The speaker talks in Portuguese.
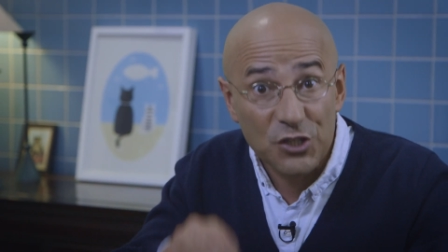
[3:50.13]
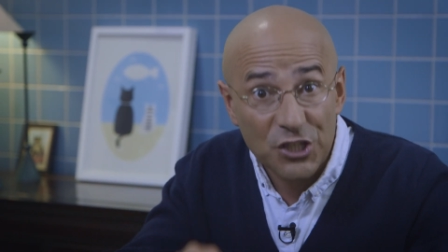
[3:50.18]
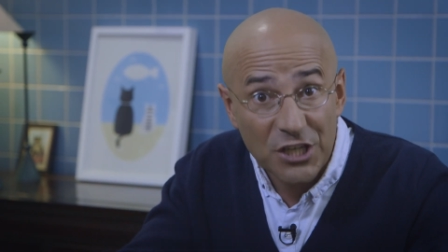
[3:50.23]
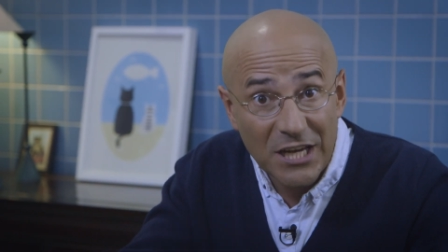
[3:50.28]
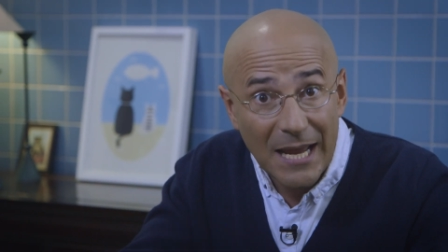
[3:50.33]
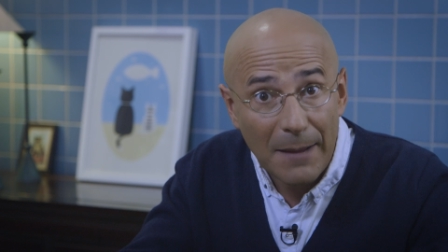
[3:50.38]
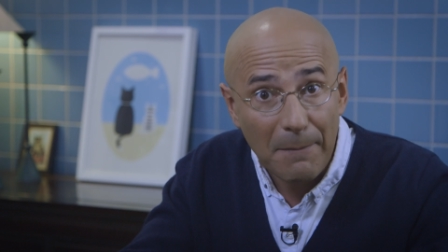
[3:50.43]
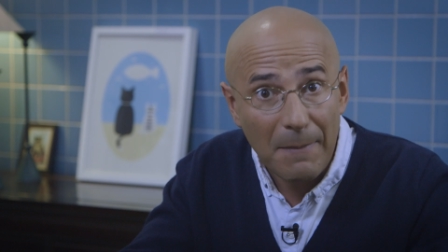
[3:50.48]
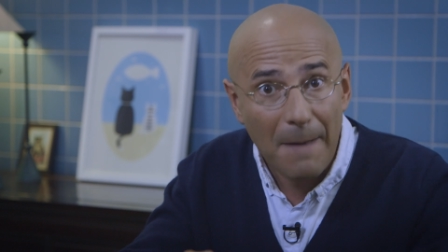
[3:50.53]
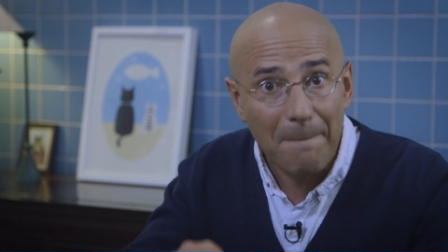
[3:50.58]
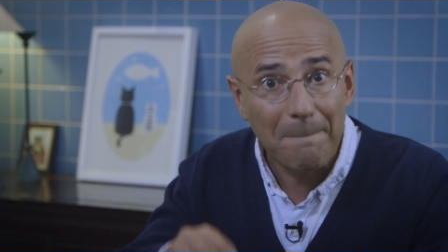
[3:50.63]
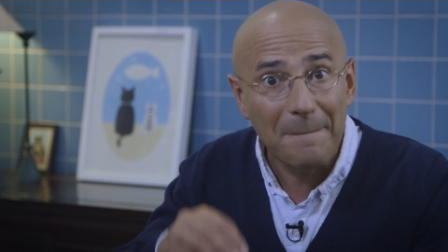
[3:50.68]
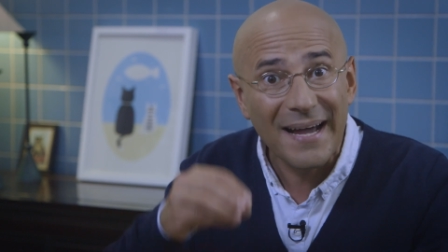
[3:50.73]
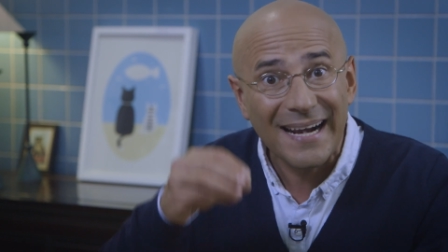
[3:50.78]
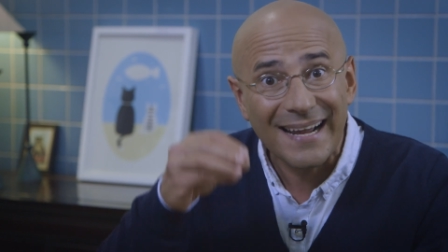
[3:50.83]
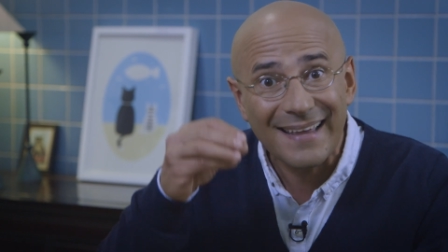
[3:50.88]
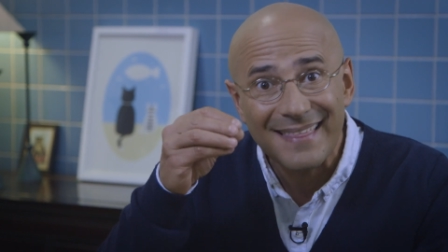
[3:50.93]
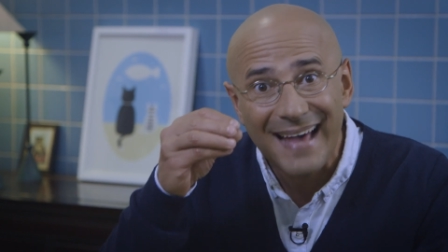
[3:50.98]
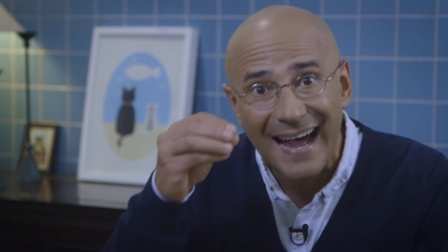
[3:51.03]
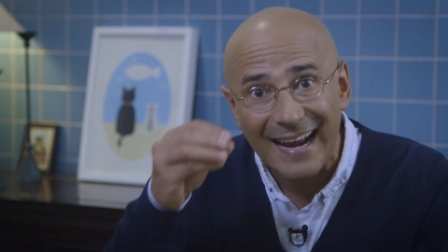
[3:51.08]
esquema
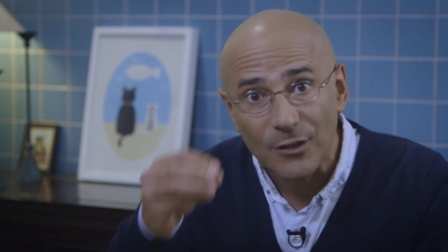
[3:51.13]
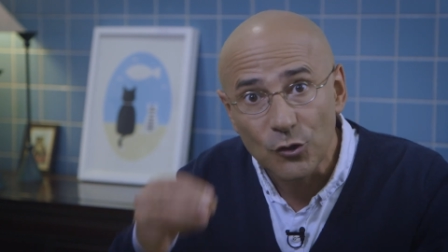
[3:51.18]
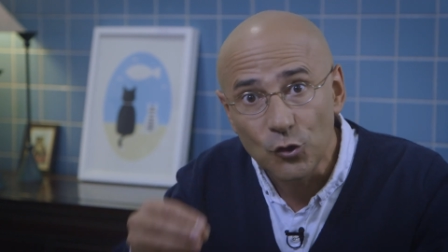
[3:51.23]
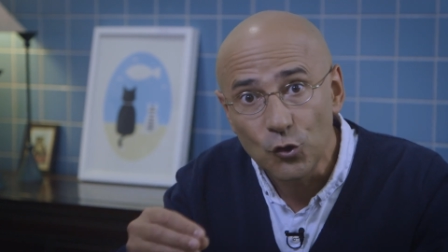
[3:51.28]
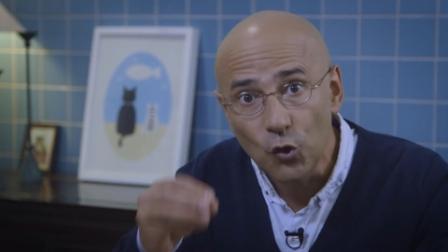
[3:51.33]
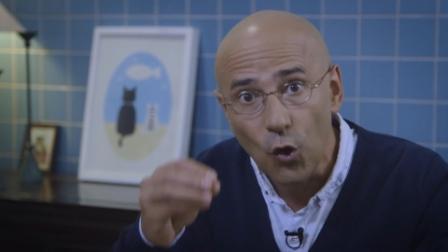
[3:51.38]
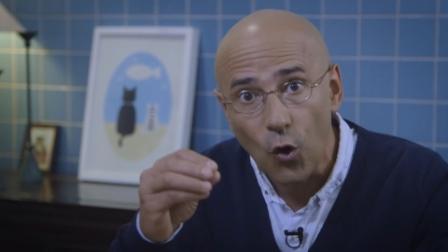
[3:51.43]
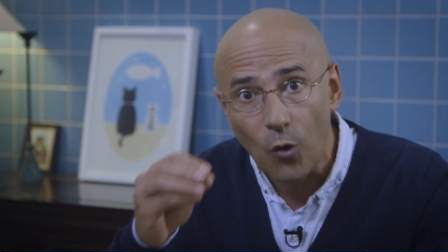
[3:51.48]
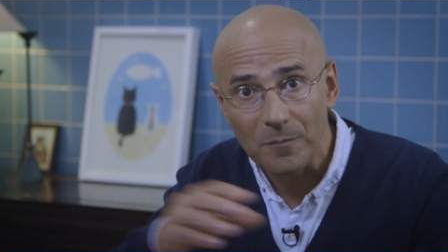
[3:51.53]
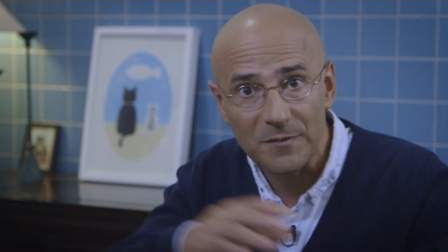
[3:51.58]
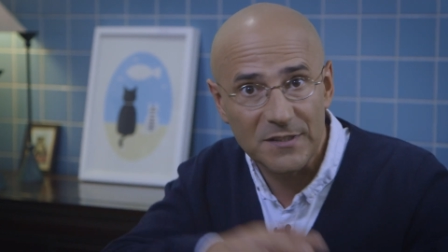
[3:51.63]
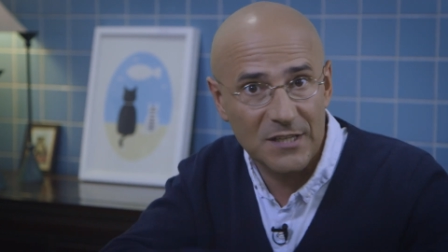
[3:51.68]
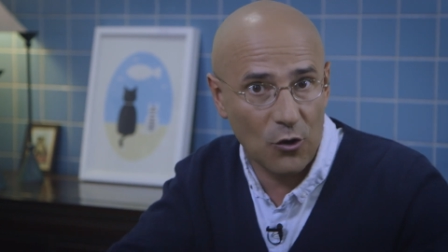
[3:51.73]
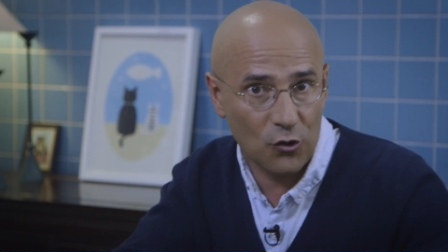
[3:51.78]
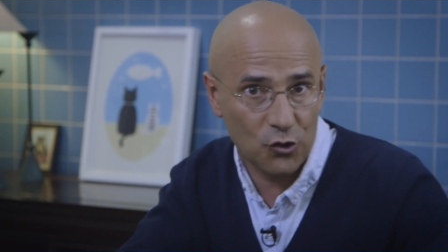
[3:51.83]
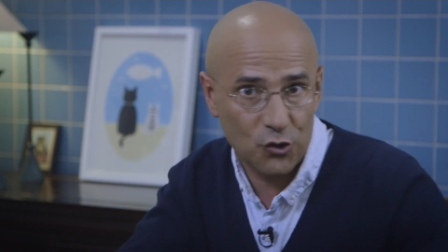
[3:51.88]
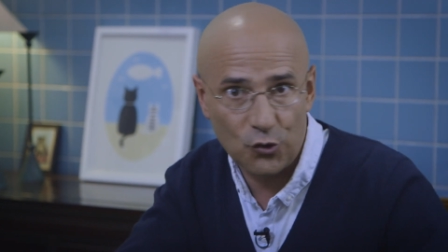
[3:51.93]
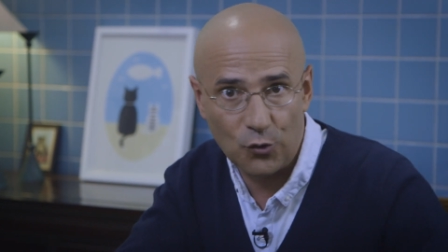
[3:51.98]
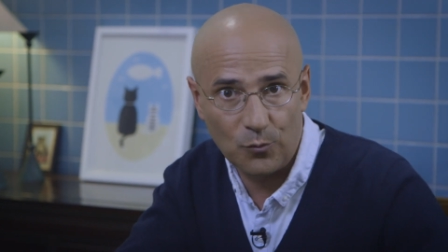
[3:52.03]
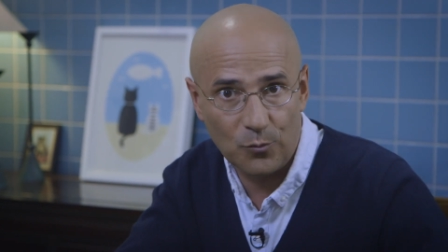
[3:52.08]
para dar nomes
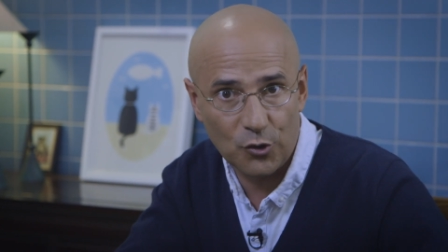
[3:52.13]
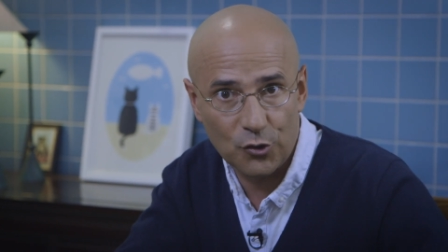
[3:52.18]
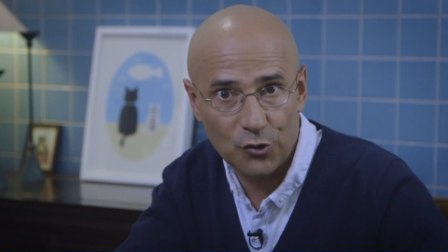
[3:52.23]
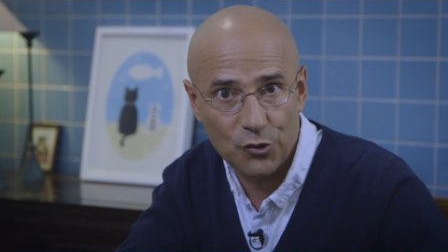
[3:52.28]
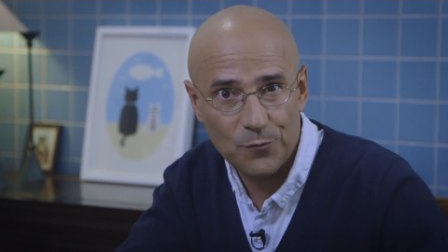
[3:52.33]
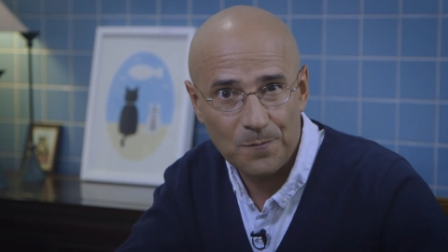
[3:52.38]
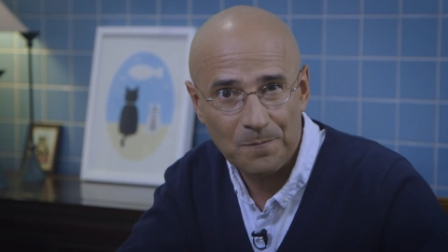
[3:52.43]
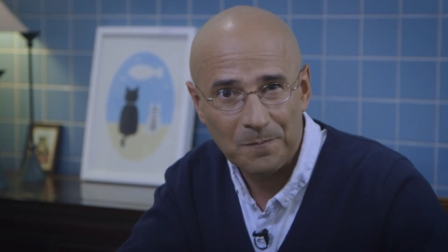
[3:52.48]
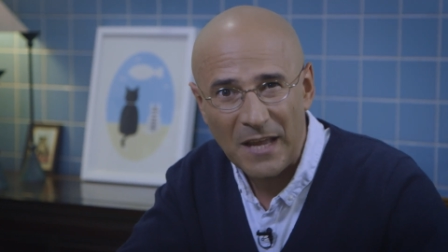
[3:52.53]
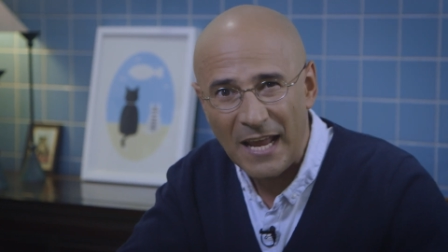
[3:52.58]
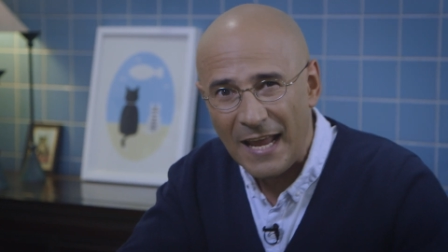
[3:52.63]
aos números.